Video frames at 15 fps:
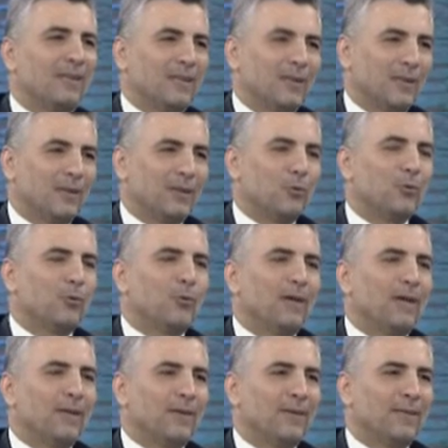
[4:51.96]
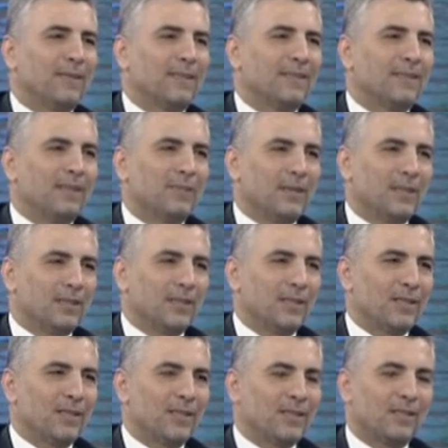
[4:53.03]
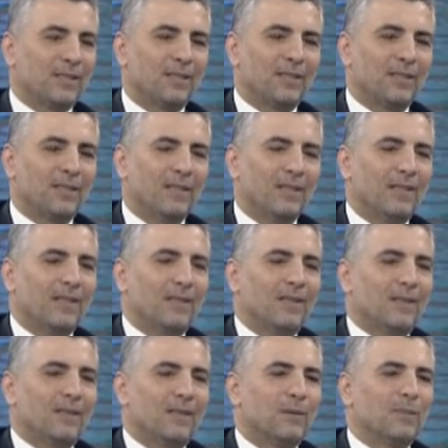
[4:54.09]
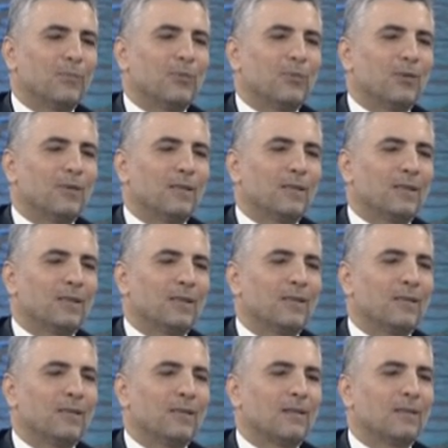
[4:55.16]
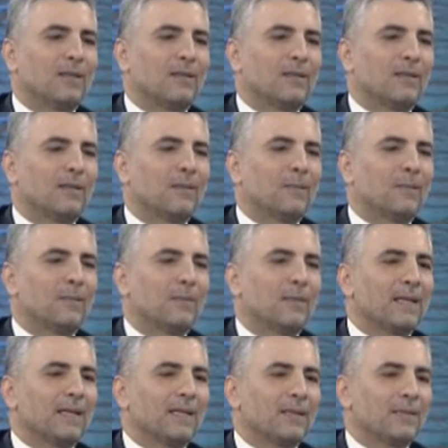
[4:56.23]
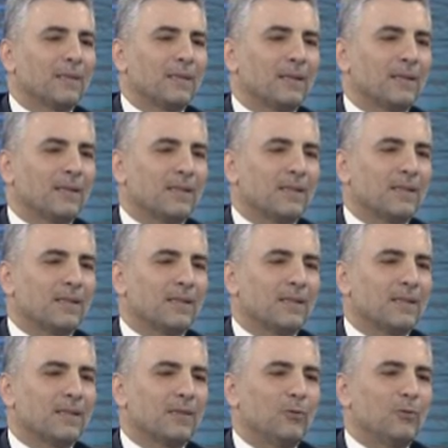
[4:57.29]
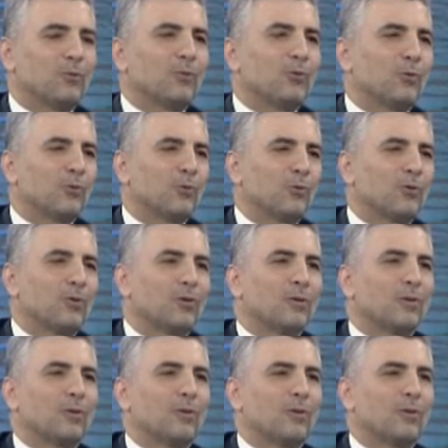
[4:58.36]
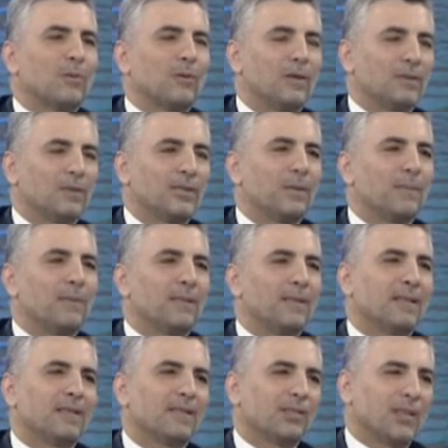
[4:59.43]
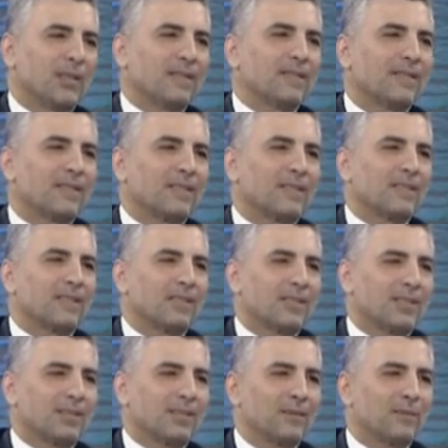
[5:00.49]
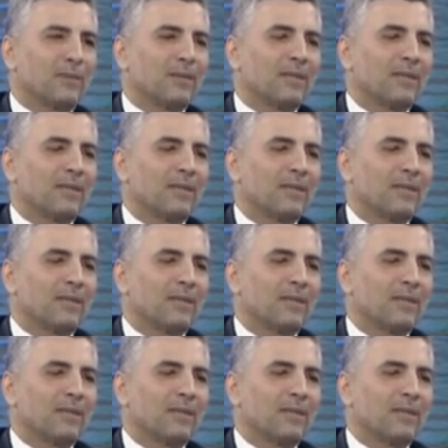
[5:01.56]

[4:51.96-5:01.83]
e, kur alevlendirilmeye çalışıldı. E, burada da e, tabii Merkez Bankası 3 cephede şanssızlık yaşadı. Bir